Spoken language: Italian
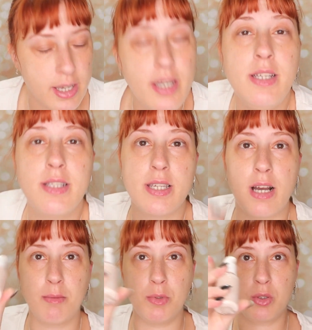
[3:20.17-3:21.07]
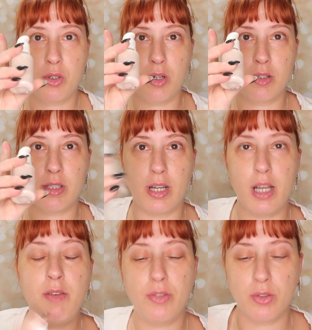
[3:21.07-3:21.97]
iniziamo con
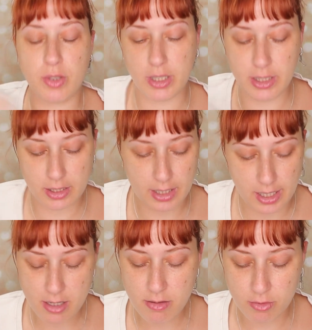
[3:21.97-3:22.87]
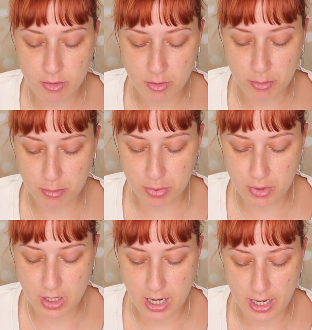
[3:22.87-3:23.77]
il fondotinta
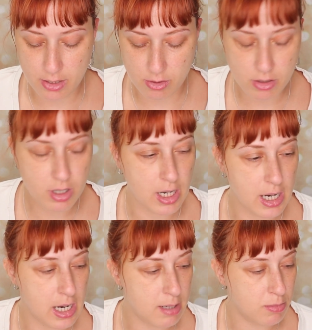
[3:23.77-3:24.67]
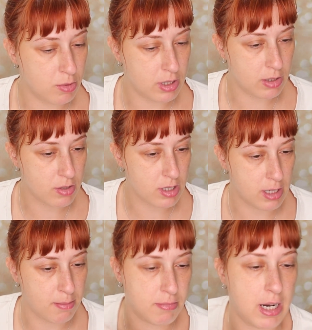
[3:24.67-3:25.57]
più chiaro creiamo la
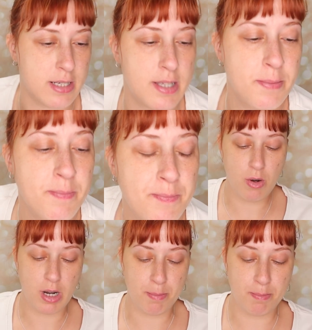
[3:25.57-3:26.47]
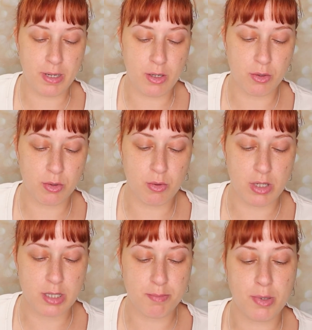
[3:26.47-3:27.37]
nostra base lo applico
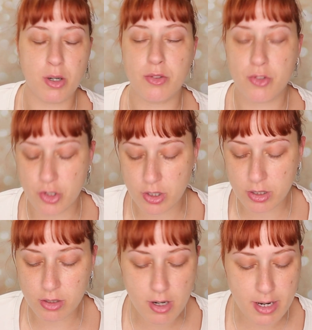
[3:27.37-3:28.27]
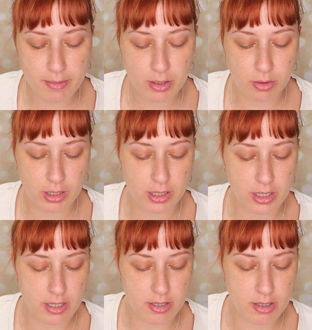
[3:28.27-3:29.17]
sulla sponge non ne metto
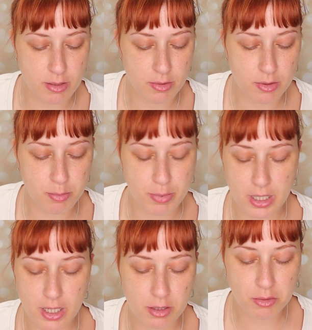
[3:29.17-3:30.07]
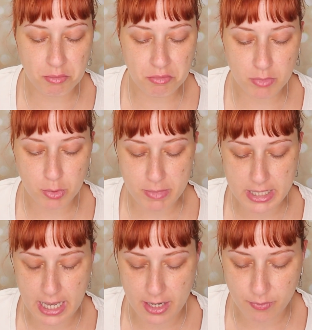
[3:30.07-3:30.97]
tantissimo perché non, non mi
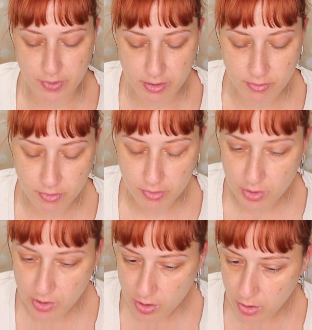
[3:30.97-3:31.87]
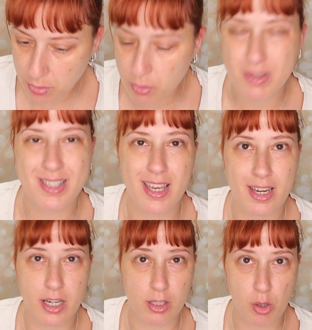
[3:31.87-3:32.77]
serve comunque
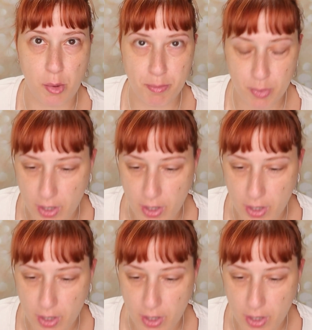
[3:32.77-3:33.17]
schiarire troppo